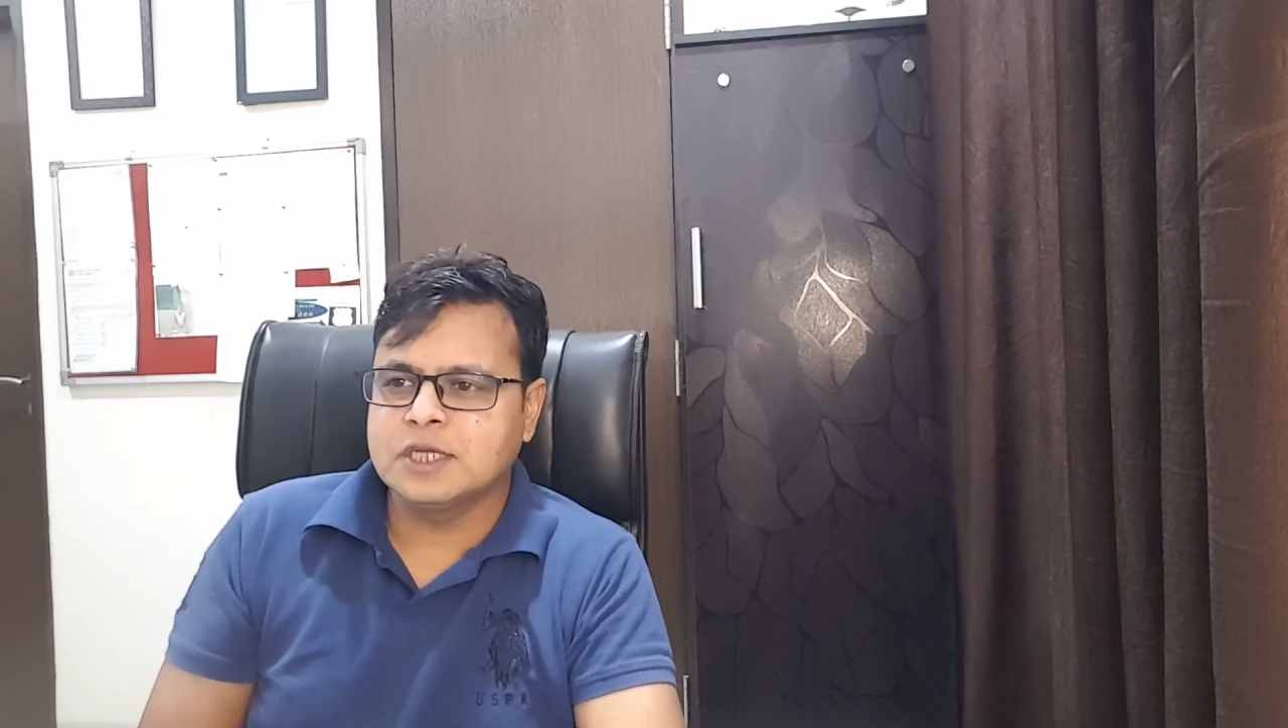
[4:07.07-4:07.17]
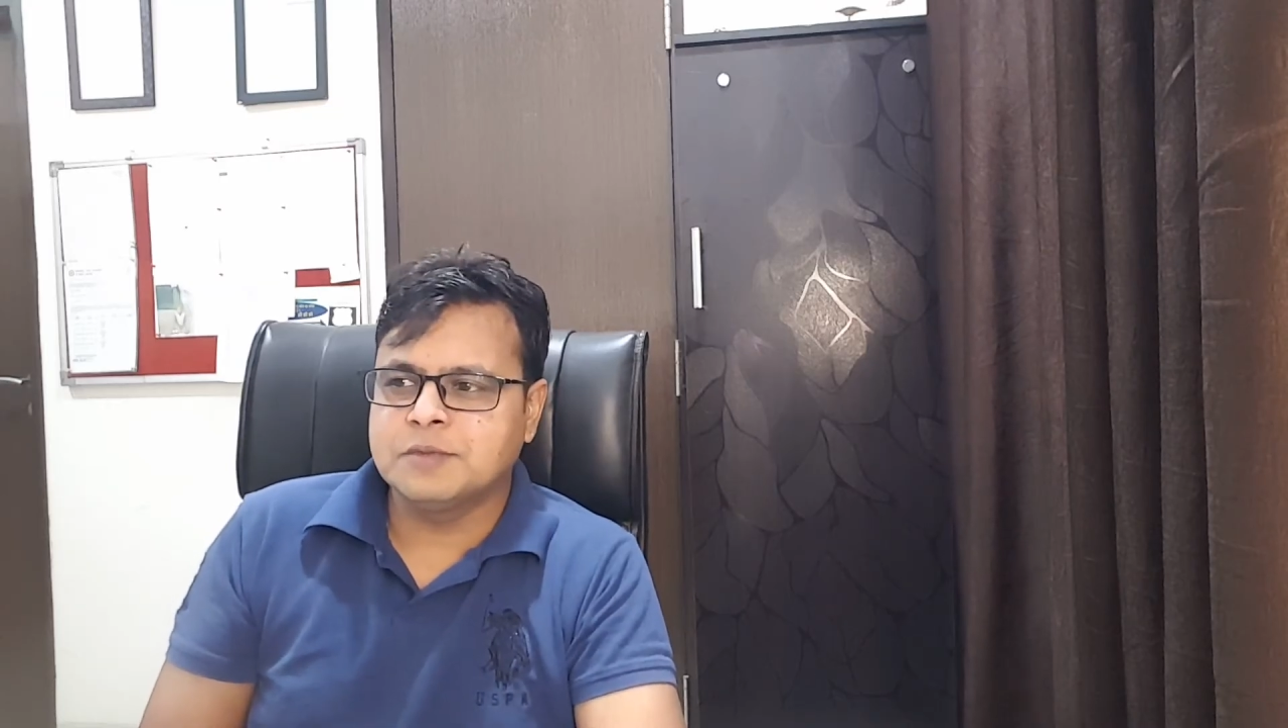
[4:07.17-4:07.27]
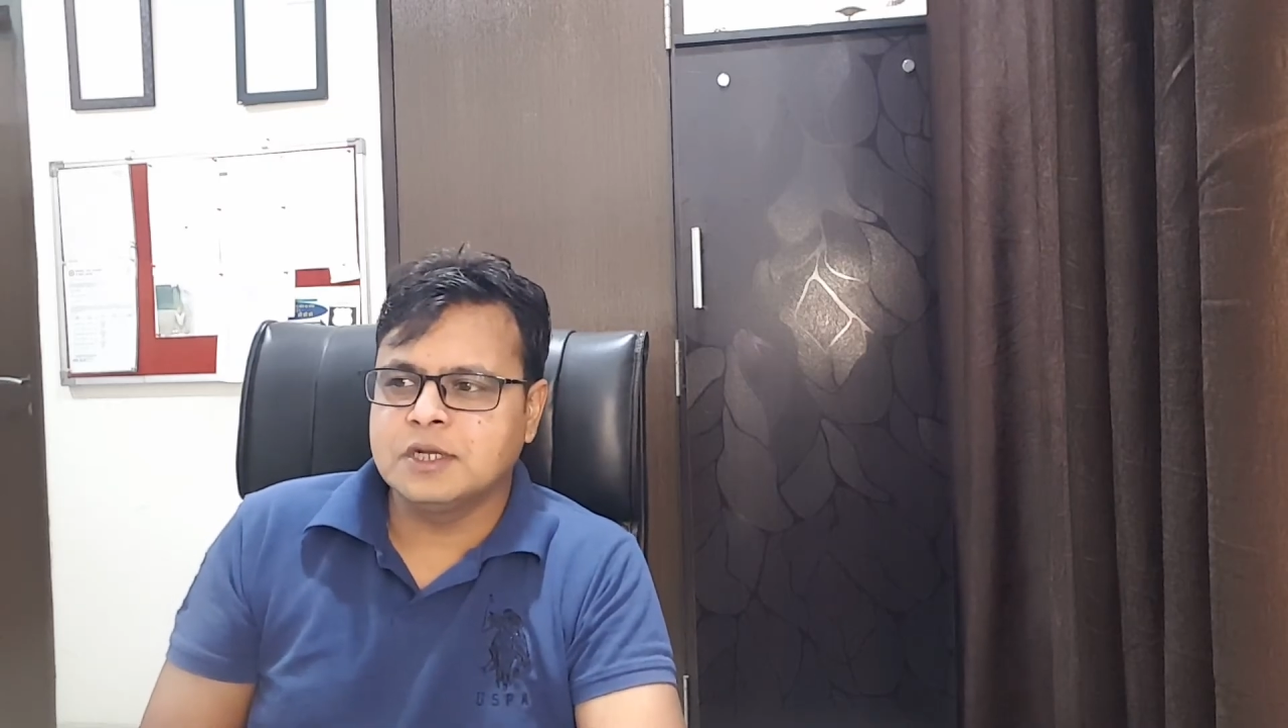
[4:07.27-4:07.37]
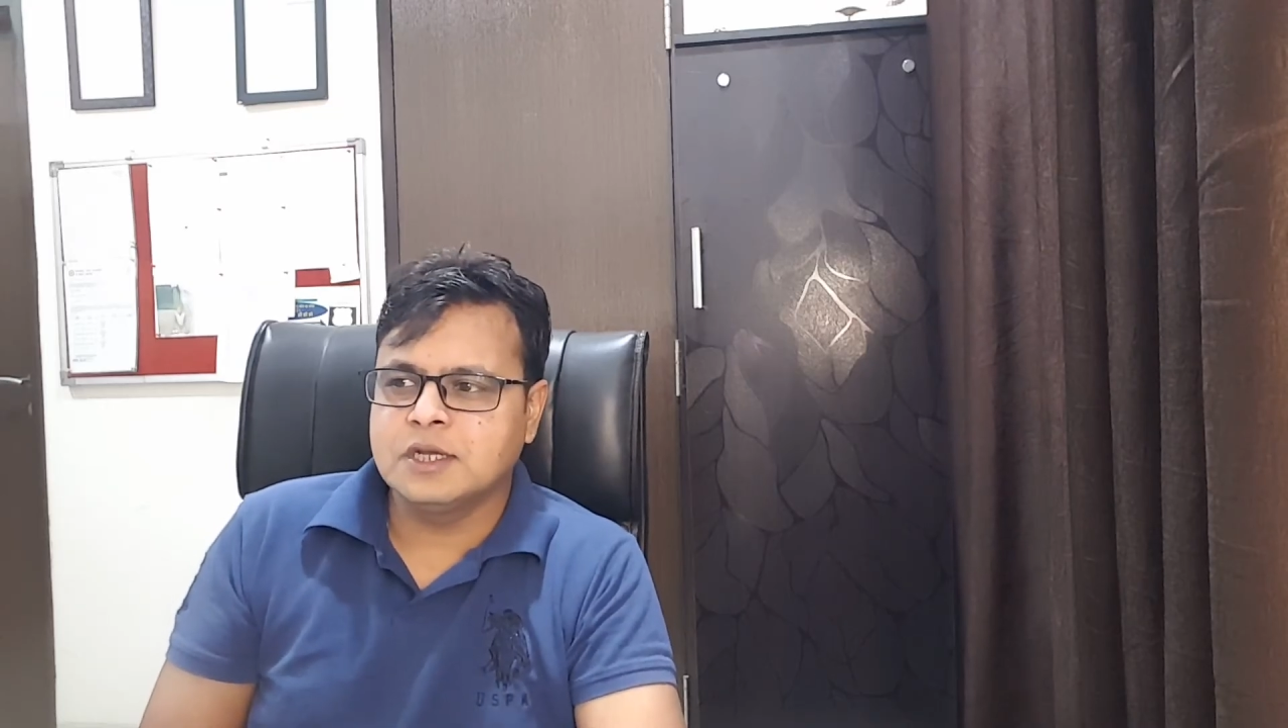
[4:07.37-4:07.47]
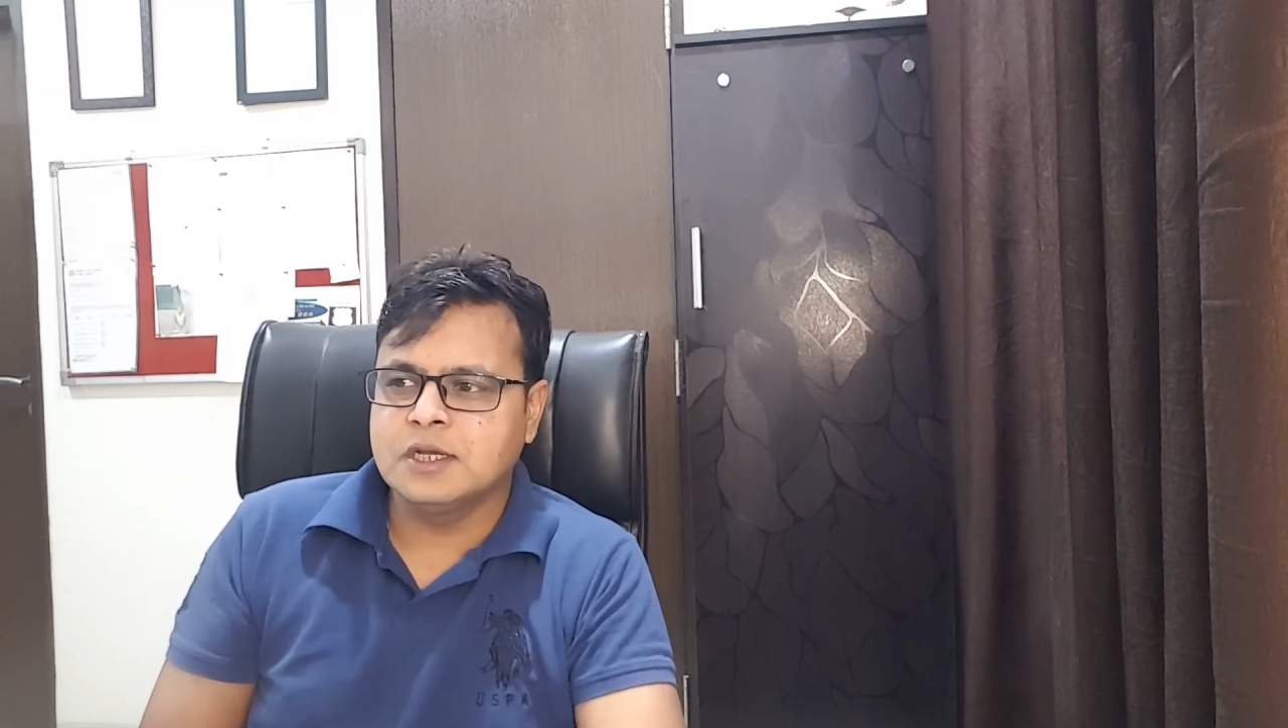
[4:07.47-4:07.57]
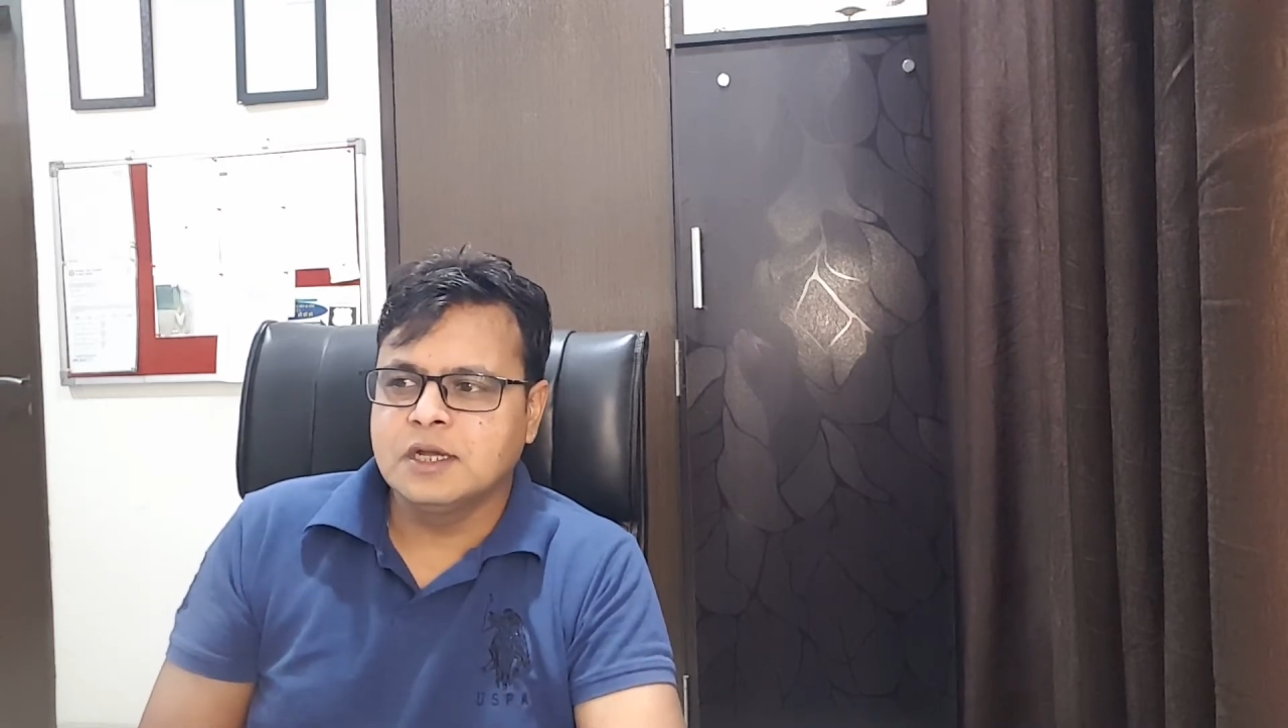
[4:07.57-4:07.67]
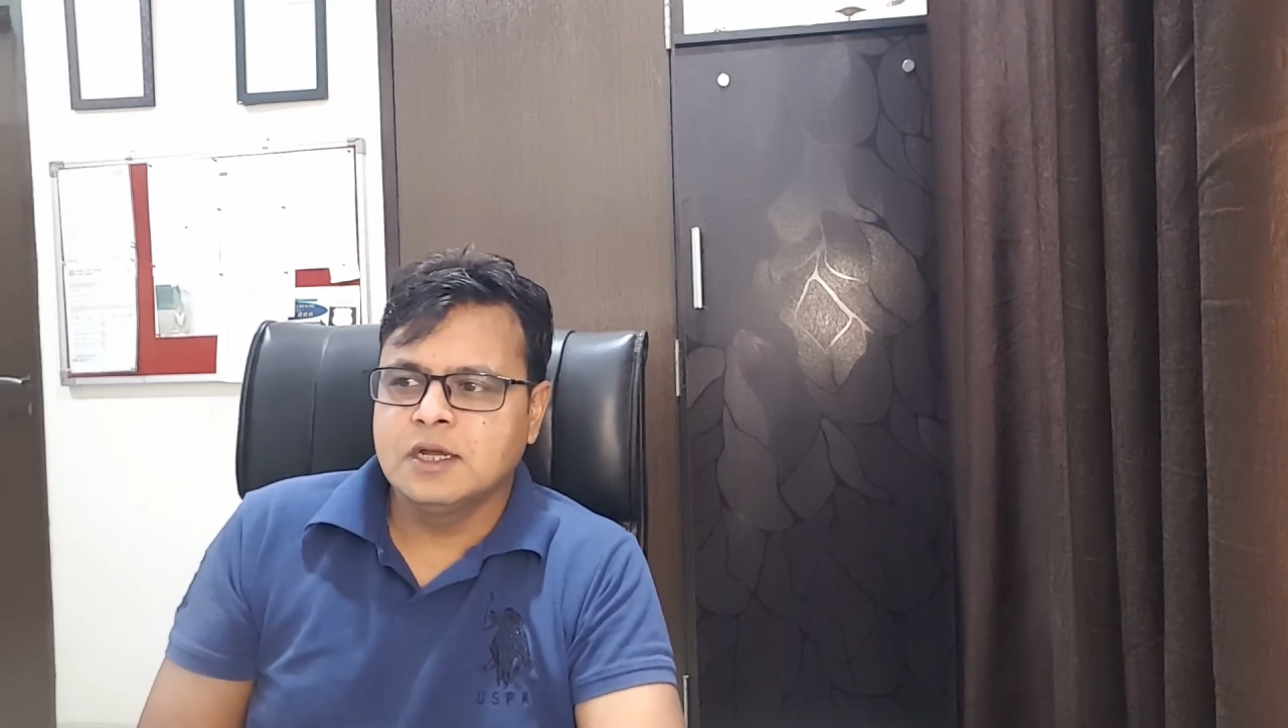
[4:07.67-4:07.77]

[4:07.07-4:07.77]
सेगमेंट की